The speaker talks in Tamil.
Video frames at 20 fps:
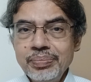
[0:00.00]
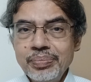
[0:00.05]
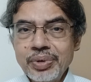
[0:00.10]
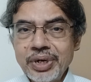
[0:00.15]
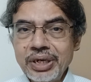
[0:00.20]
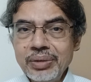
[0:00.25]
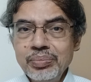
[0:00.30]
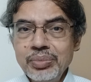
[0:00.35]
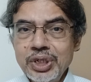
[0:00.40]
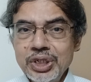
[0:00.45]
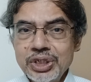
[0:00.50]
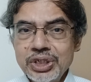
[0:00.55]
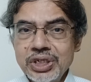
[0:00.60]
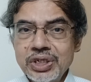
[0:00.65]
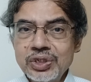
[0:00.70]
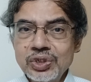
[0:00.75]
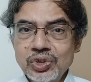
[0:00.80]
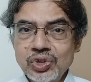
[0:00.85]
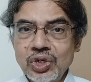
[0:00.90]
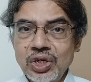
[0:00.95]
ப்ரைம்
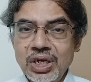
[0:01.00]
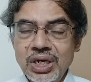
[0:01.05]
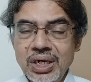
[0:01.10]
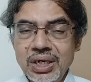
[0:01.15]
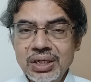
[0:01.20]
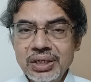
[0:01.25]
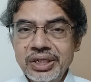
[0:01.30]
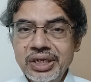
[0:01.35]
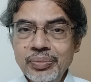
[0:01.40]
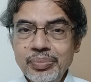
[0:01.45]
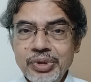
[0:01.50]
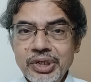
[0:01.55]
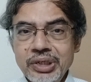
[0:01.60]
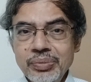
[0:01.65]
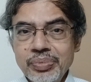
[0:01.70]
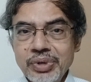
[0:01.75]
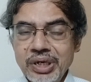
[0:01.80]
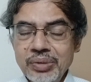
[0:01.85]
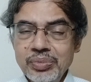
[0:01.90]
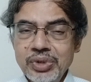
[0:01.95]
மினிஸ்டர்னு சொல்லலாம் டெப்டி
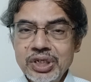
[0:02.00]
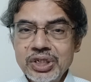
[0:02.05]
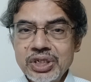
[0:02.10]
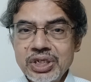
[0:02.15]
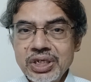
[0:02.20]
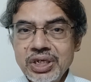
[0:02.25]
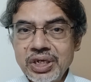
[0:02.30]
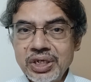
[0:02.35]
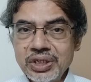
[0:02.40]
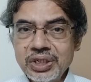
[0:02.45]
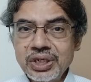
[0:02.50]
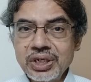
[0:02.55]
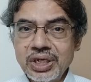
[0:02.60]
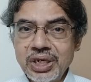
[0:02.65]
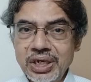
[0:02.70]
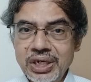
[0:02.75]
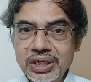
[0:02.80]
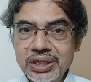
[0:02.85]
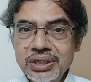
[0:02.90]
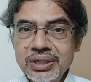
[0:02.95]
ப்ரைம் மினிஸ்டராக
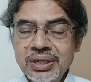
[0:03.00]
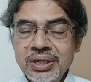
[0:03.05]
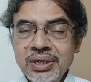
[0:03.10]
இருந்திருக்காரு